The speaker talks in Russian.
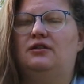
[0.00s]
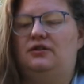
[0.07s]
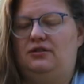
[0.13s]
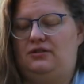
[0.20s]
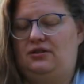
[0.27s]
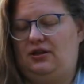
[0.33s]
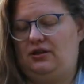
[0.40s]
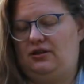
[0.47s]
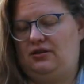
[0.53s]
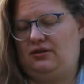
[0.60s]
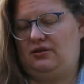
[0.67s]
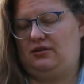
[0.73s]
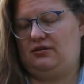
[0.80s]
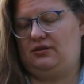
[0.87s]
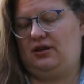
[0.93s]
Это та,
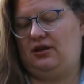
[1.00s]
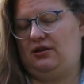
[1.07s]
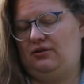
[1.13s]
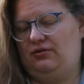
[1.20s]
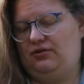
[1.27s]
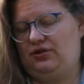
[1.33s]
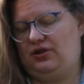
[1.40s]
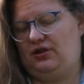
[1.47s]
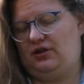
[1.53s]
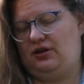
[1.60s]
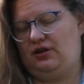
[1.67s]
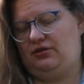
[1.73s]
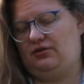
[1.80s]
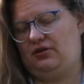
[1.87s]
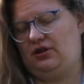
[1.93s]
да, доски,
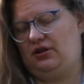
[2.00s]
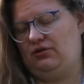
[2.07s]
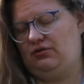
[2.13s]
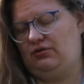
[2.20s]
на которых